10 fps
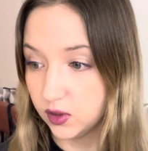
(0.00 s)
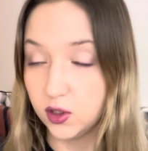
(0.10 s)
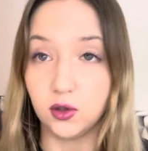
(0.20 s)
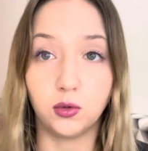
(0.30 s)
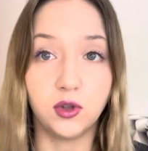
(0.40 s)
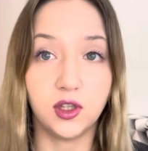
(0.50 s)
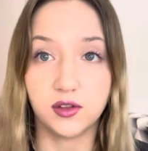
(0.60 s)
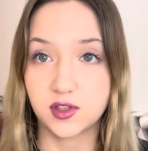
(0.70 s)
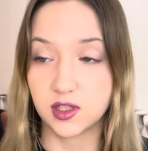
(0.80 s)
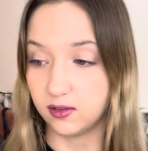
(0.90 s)
Хирургия
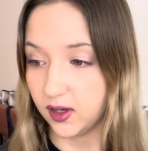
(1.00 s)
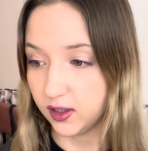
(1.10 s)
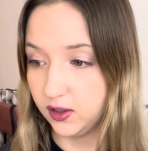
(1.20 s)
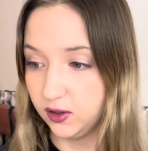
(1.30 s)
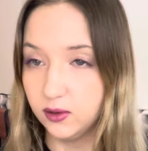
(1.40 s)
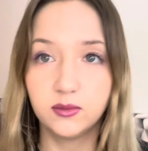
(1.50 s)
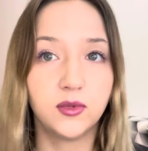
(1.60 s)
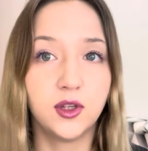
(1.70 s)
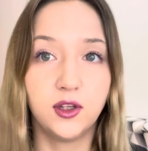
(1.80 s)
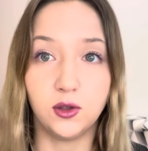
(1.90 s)
в Словакии.
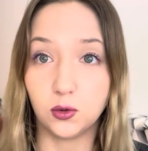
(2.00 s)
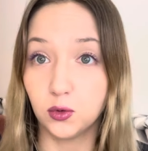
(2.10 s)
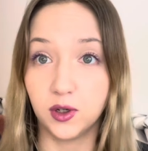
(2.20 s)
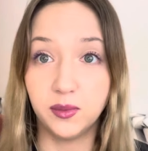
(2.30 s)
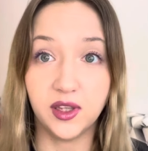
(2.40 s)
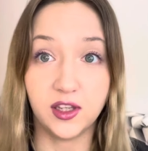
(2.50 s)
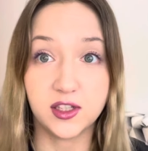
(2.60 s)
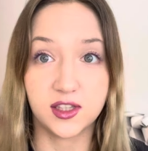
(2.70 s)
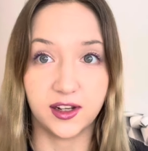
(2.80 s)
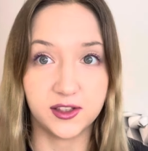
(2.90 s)
Хирургом мне не
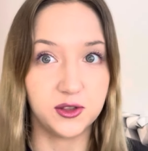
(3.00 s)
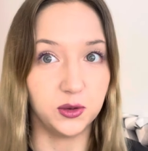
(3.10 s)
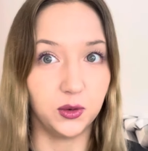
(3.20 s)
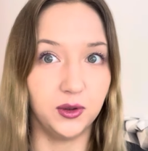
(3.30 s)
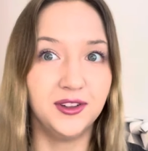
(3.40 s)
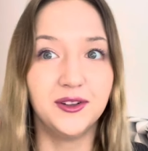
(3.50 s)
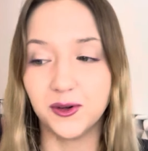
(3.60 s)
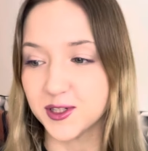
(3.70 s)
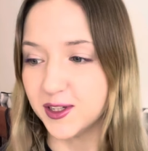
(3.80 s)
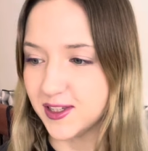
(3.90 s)
стать, но
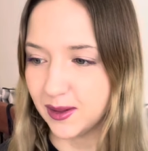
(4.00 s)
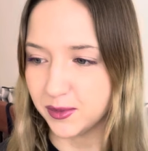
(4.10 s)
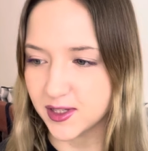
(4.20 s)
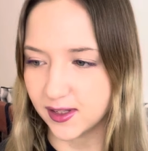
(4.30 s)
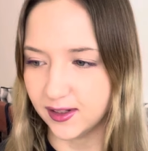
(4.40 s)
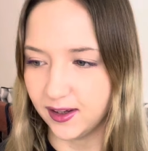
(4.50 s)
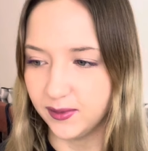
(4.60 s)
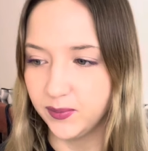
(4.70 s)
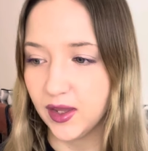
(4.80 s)
госэкзамен сдала.